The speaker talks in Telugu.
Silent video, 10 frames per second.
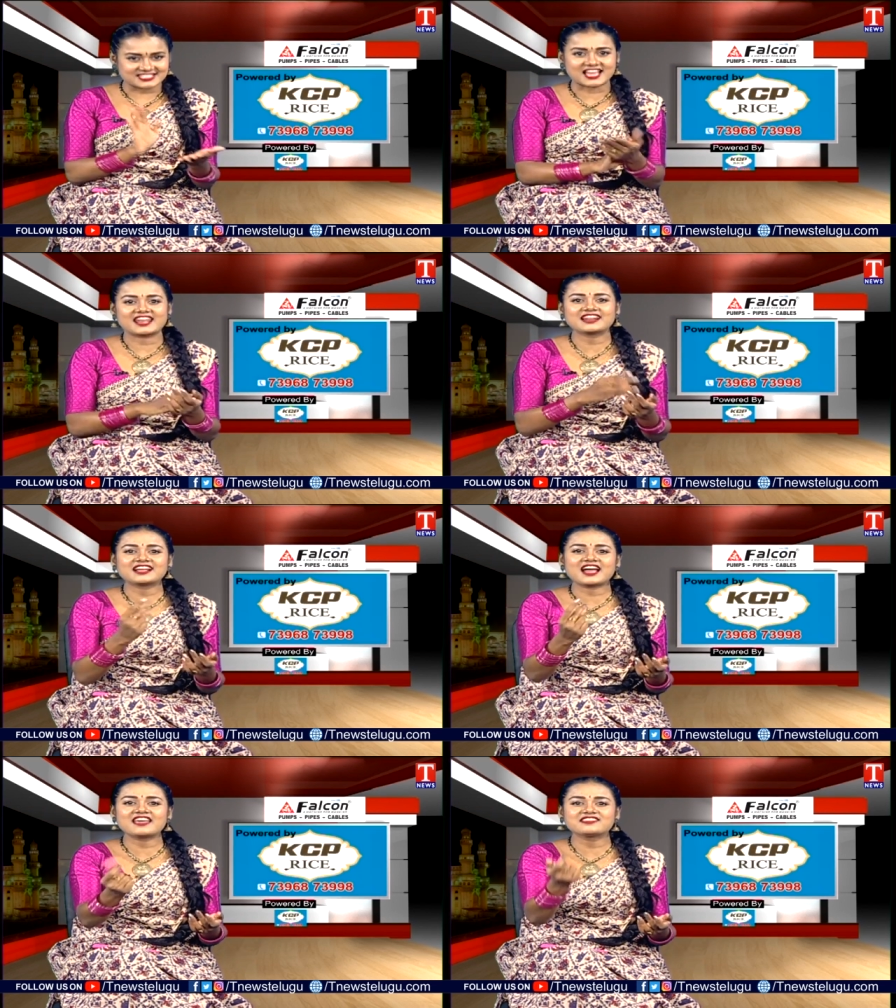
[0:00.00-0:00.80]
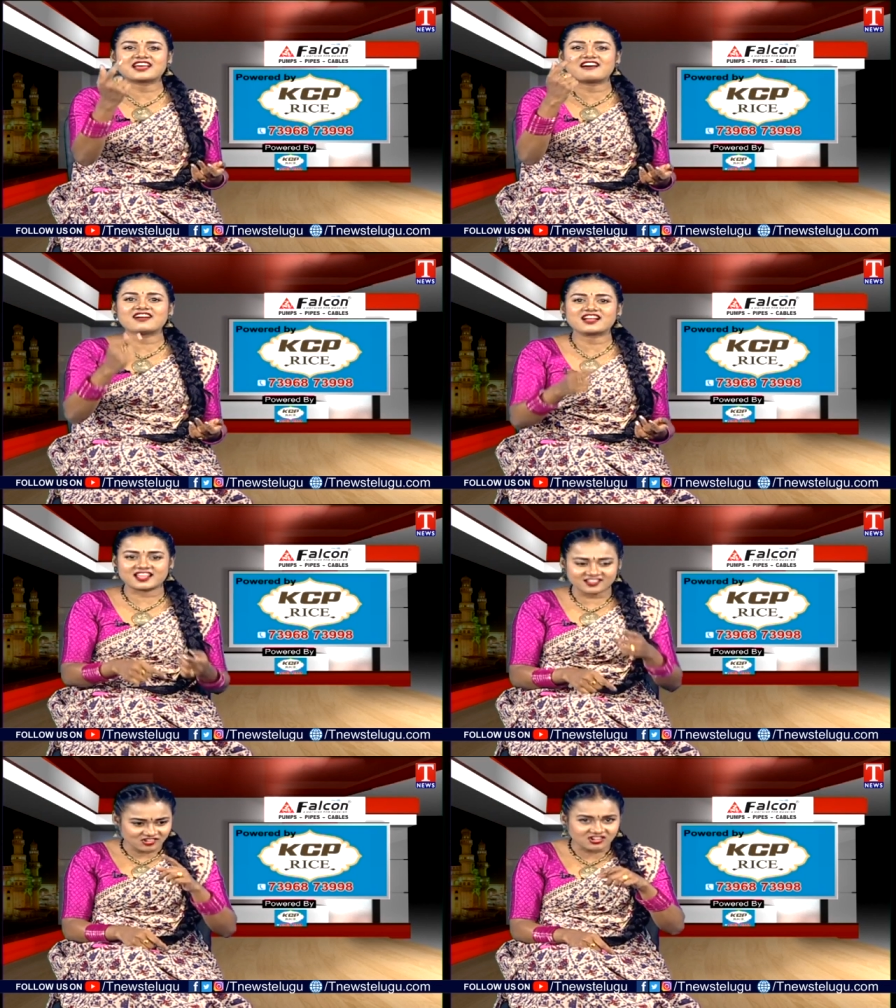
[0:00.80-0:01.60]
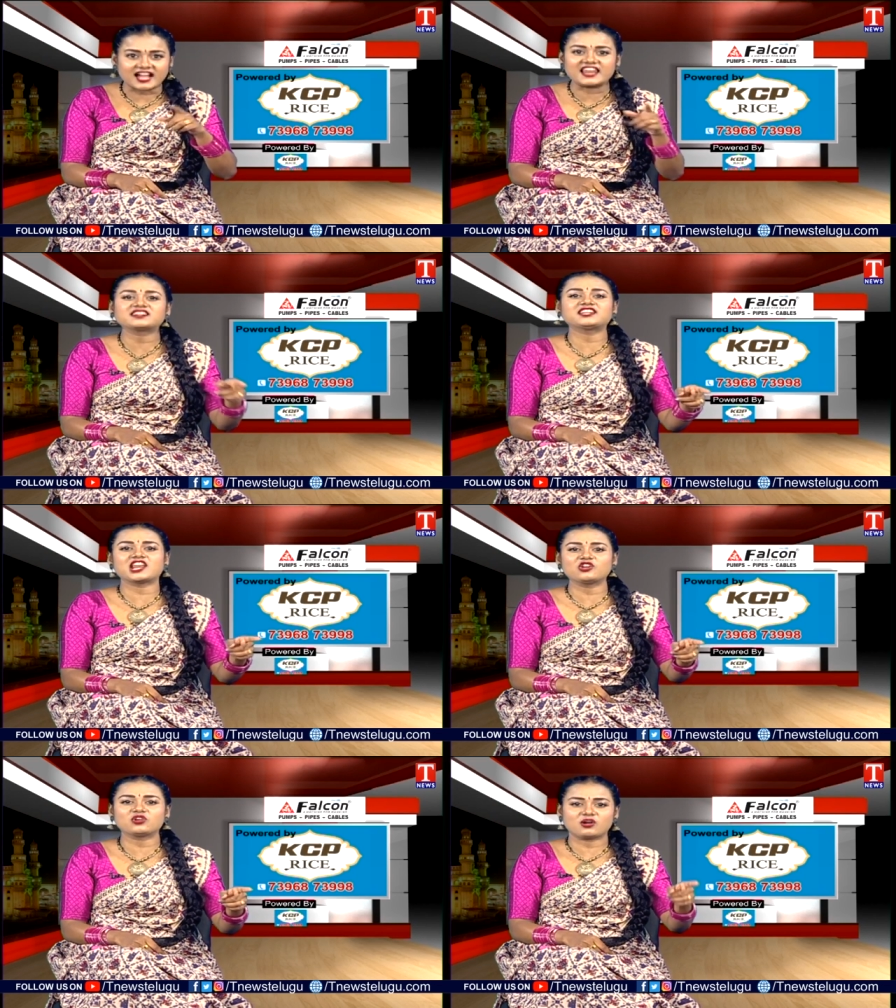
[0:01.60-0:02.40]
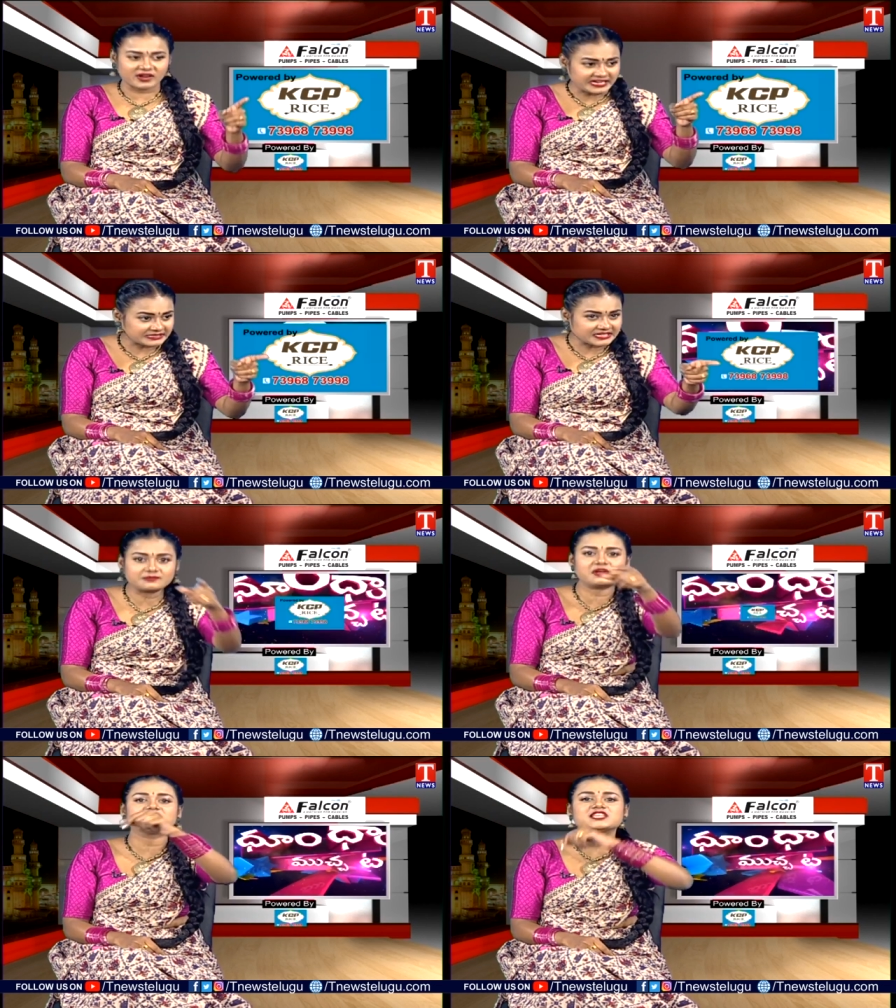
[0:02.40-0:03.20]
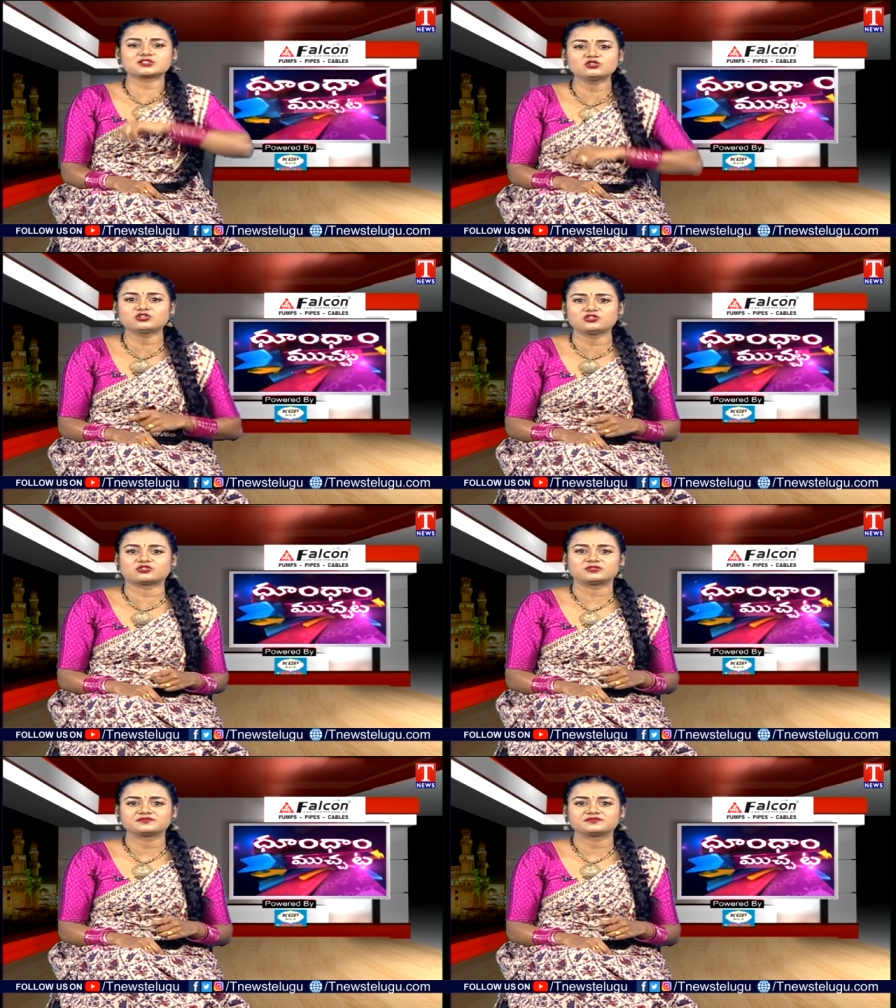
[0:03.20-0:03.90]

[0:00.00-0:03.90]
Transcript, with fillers: సర్కారు దవాఖానకు కలెక్టర్లు కూడా పోయి ట్రీట్మెంట్ తీసుకుంటుర్రు